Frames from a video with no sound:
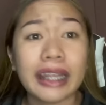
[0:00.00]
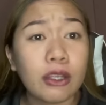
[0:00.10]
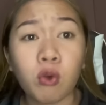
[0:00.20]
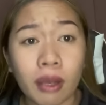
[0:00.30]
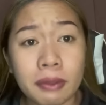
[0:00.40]
hindi
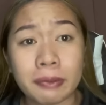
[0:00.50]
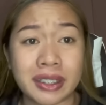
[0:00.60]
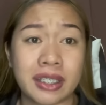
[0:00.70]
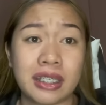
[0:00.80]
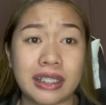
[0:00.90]
nyo kami
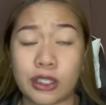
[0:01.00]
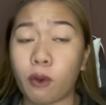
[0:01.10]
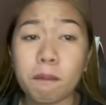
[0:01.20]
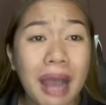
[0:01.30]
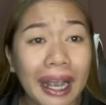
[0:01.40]
masisisi
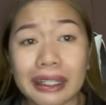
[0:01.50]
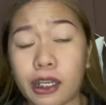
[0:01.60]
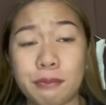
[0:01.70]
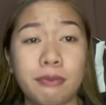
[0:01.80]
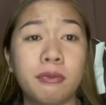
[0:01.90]
kung bakit
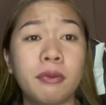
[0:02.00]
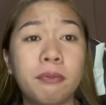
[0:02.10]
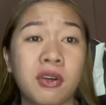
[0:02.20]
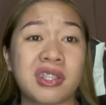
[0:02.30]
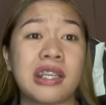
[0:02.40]
kami
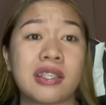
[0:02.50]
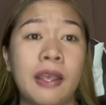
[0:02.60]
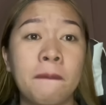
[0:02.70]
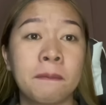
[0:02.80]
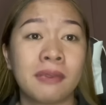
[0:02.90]
bumuboses
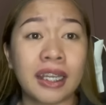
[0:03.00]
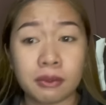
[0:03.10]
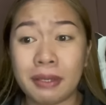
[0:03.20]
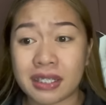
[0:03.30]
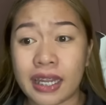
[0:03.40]

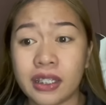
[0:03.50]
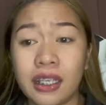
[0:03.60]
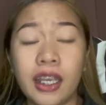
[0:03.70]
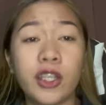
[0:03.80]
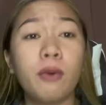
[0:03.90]
at beside,
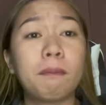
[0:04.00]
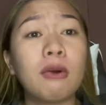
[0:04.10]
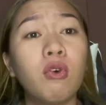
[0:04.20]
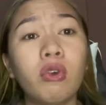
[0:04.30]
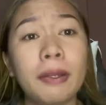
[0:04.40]
yung
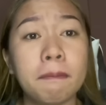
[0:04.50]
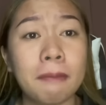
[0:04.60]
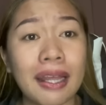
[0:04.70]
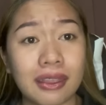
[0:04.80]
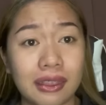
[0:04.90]

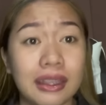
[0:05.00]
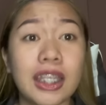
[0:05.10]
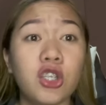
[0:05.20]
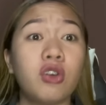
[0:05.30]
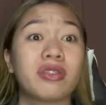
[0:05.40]
pangungulimbat
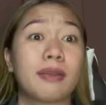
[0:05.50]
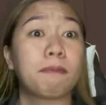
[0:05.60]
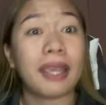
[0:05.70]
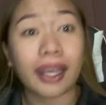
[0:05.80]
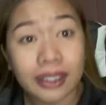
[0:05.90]
ninyo sa
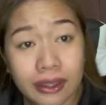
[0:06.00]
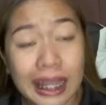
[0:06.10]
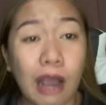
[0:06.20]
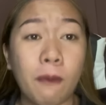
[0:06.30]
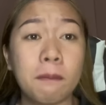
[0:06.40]
pera ng
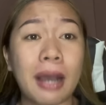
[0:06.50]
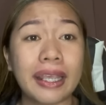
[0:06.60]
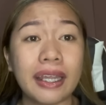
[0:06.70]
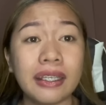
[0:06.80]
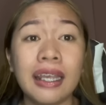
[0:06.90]
taong
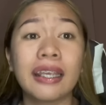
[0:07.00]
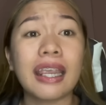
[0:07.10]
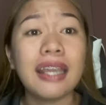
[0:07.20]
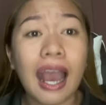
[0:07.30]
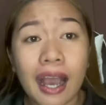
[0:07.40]
bayan,
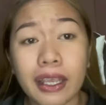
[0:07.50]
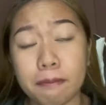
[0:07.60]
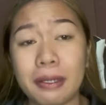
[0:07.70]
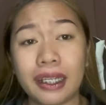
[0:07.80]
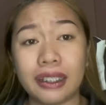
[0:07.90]
kailangan
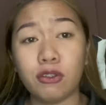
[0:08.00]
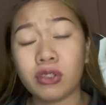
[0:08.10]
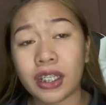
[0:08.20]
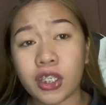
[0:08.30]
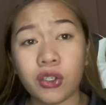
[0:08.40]
ibalik nyo
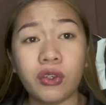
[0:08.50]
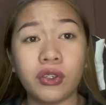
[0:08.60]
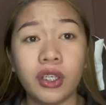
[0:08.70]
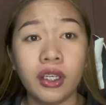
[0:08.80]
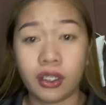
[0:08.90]
ninyo.
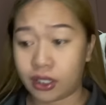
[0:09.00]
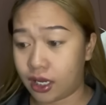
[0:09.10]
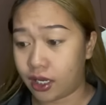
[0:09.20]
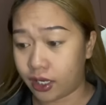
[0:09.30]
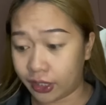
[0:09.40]

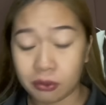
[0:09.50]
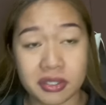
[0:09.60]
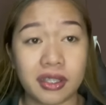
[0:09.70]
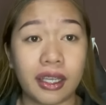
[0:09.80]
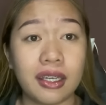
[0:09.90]
Uh, itong
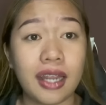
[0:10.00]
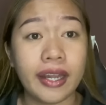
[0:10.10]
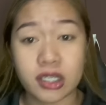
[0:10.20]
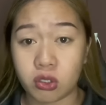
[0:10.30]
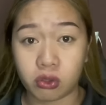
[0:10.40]
si
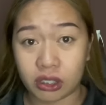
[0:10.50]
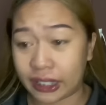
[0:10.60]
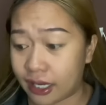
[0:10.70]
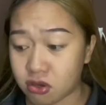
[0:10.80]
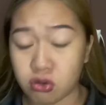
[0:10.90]
Trillanes, yung
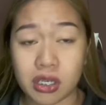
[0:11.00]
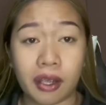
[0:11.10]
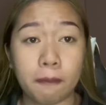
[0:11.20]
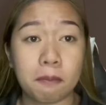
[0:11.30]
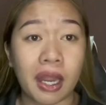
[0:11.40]
ginaso
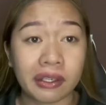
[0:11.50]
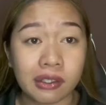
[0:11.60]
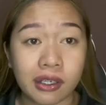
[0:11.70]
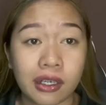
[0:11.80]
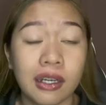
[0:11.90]
niyang
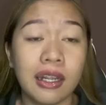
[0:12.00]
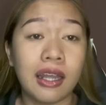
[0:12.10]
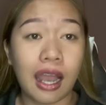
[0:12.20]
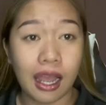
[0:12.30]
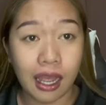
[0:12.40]
plunder
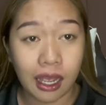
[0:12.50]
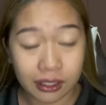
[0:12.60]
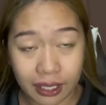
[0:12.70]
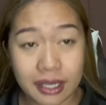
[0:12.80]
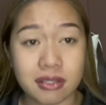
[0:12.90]
uh,
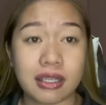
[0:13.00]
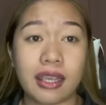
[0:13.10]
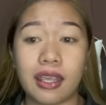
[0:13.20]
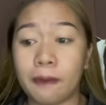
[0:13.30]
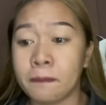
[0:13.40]
case
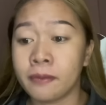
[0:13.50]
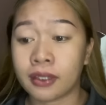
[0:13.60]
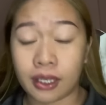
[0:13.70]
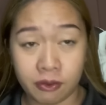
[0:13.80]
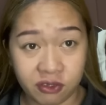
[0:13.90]
kay,
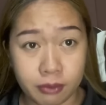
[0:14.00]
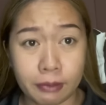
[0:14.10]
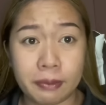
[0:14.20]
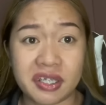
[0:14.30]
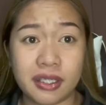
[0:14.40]
kay
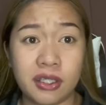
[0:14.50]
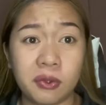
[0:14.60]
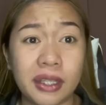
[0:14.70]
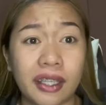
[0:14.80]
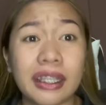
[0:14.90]
former President
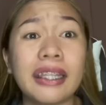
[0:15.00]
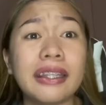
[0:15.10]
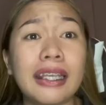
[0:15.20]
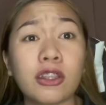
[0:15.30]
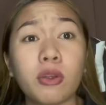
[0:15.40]
Duterte,
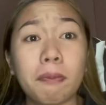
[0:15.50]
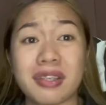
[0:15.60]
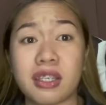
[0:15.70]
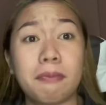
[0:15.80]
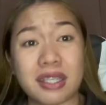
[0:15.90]
hindi lang itong
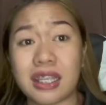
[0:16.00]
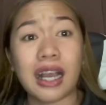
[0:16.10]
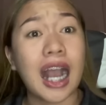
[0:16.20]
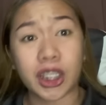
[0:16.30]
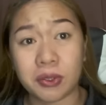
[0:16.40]
basta-bastang
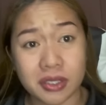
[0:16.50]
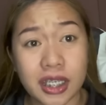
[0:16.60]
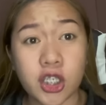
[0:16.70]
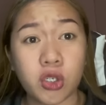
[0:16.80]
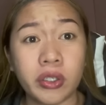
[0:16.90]

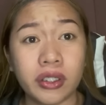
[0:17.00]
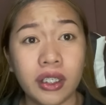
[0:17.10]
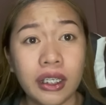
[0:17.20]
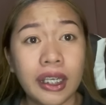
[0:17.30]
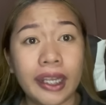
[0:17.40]
accusation.
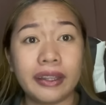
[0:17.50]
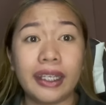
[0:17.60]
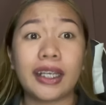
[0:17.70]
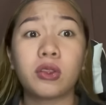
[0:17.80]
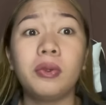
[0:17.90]
Hindi
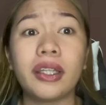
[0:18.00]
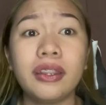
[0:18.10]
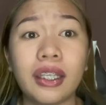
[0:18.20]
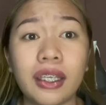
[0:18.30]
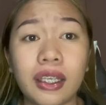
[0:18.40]
katulad
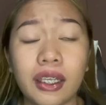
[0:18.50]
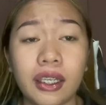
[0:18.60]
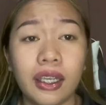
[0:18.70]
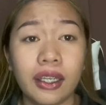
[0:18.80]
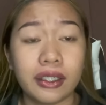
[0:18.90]

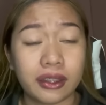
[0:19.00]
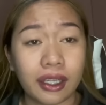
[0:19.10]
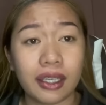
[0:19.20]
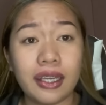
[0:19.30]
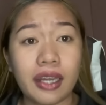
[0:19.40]
ni, ni
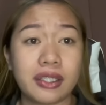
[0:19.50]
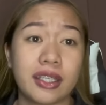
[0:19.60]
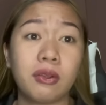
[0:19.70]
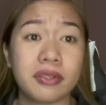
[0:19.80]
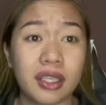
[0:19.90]
Trillanes
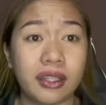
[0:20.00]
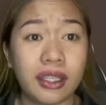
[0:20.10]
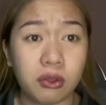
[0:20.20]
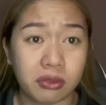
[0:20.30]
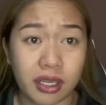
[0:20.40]
itong sila
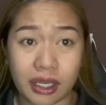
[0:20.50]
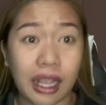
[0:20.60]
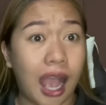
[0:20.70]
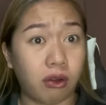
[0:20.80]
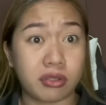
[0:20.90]
digong na
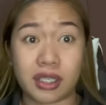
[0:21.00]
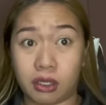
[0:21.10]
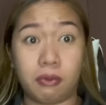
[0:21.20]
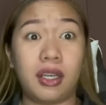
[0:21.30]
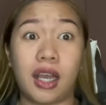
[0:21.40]
nag-aakusa
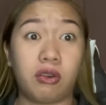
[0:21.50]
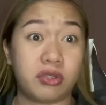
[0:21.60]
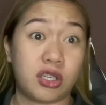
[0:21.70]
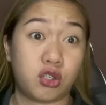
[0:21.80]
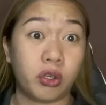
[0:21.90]
ng walang
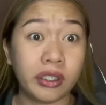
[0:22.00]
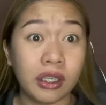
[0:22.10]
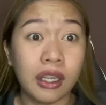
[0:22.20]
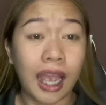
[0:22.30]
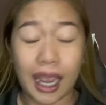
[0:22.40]
akusasyon,
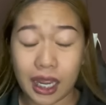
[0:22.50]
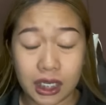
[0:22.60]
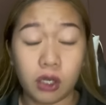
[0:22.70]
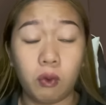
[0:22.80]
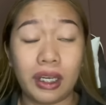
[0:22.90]
uh,
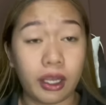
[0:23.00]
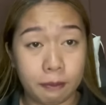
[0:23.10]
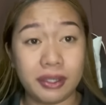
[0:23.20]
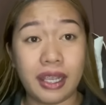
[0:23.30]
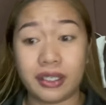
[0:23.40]
ng walang
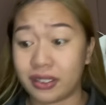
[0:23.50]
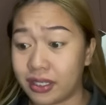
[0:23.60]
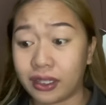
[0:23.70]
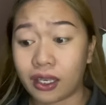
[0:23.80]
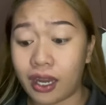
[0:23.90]
ebidensya. Si
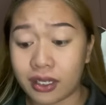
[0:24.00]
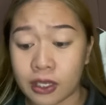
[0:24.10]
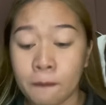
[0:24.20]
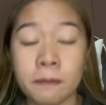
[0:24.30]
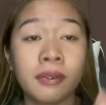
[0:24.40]
Trillanes,
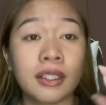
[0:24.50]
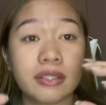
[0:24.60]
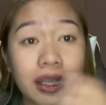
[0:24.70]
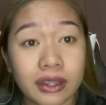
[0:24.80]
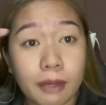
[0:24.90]

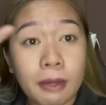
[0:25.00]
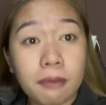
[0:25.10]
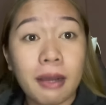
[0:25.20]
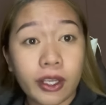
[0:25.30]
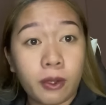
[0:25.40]

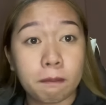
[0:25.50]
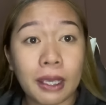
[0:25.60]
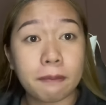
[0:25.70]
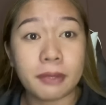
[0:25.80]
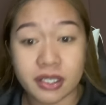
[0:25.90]
sandamakmak niyang
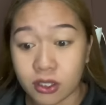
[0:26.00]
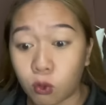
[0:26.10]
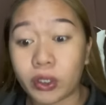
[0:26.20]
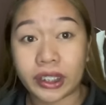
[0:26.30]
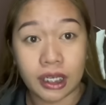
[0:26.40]
papers na
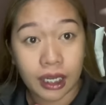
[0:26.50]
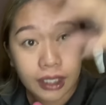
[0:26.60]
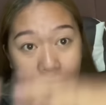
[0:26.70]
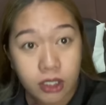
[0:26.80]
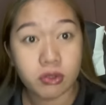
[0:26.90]
kung
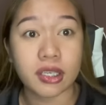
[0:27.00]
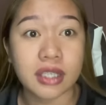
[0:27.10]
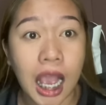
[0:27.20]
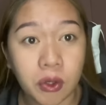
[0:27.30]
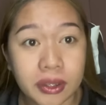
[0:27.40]
inilagay niyo sa
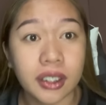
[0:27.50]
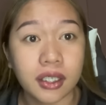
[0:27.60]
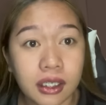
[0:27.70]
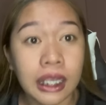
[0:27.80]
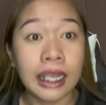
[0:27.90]
sako,
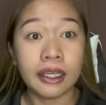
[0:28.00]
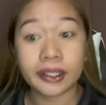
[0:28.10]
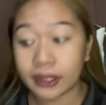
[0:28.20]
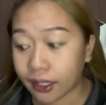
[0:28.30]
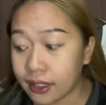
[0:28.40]
talagang
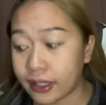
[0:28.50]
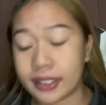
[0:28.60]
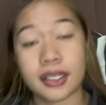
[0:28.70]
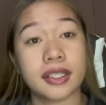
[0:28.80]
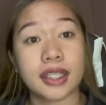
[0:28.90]
literal na
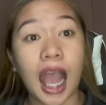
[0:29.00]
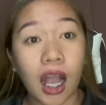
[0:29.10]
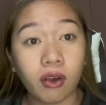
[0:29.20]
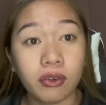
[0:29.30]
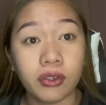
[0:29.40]
isang
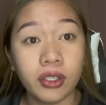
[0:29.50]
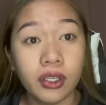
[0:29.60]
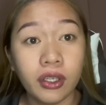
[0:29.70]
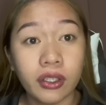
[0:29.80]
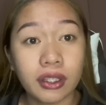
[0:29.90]
sako.
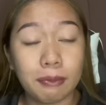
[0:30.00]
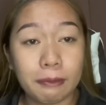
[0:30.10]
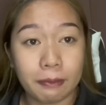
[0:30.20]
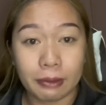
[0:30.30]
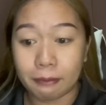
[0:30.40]
Di ba
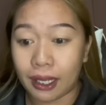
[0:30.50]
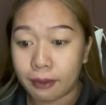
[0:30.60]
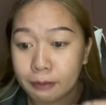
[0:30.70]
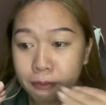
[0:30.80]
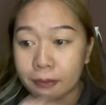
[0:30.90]

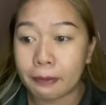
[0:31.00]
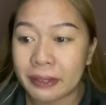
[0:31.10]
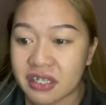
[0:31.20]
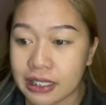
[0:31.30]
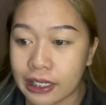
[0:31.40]

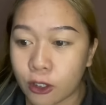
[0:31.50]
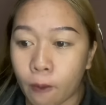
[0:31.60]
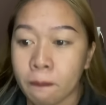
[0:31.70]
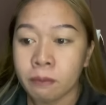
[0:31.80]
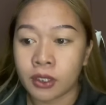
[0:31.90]
mapapansin ninyo,
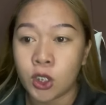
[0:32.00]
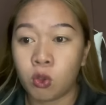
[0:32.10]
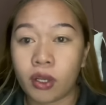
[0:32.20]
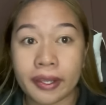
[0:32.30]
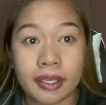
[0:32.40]

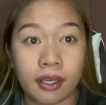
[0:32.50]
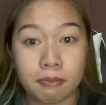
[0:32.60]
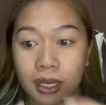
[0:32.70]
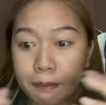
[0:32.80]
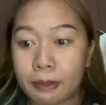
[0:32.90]
yung kanyang
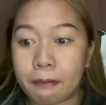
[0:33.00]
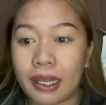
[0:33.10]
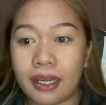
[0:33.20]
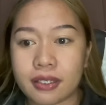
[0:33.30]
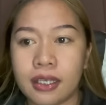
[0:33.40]
mga
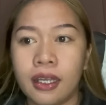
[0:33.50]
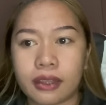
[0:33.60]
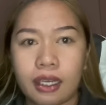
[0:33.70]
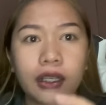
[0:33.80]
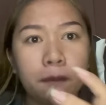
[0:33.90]
papeles,
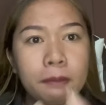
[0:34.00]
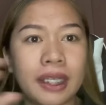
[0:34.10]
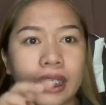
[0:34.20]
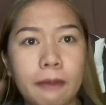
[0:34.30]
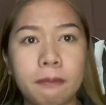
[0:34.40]
talagang
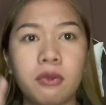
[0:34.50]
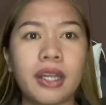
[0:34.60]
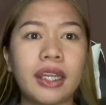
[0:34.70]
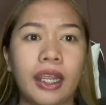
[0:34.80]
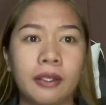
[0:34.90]

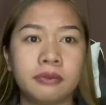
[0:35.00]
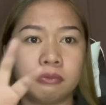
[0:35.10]
pinag-ipunan eh.